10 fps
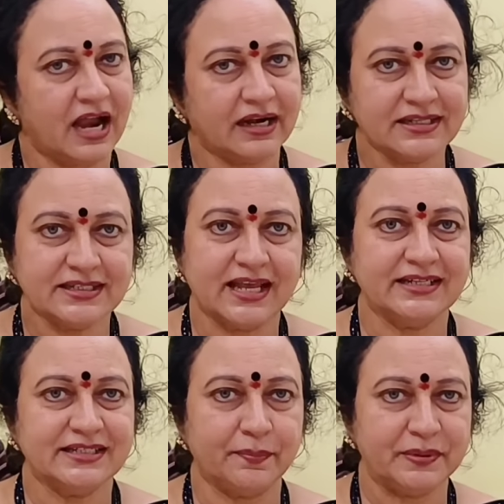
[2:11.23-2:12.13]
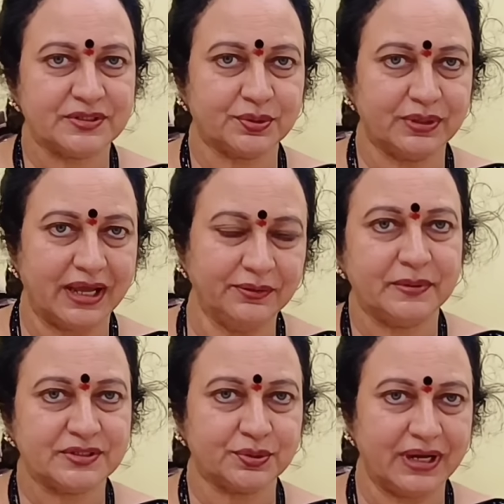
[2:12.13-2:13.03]
కాటన్ శారీస్ తెప్పించుకున్నాను
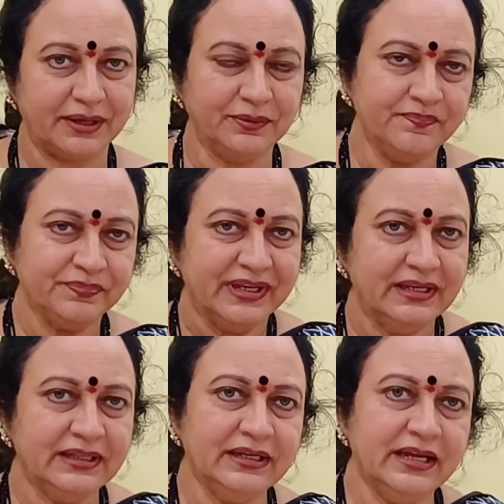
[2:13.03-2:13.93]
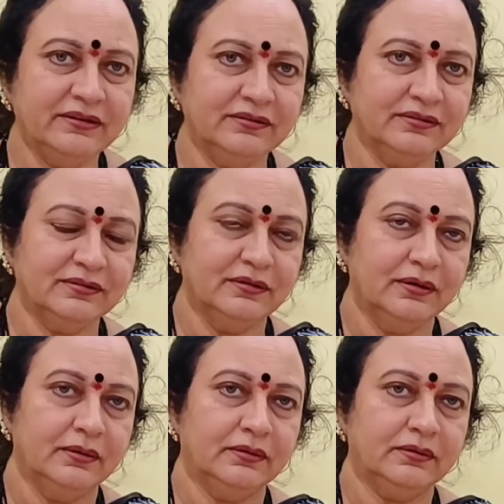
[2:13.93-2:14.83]
సేమ్ ఇలాంటి శారీనే